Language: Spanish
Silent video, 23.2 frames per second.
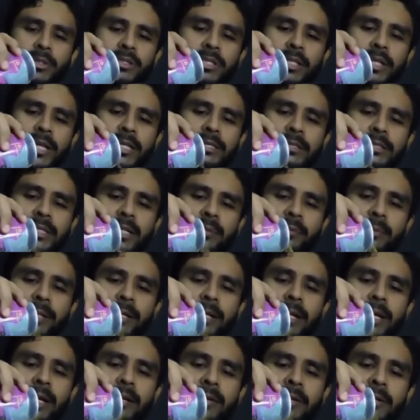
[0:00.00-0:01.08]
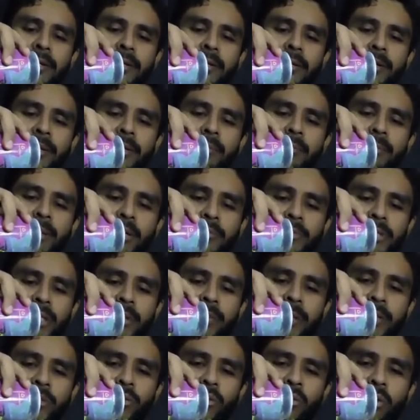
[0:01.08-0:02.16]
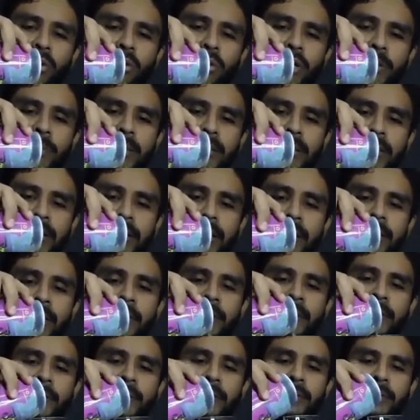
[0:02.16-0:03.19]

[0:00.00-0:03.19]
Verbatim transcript: proceder a servirla para observar su colorimetría.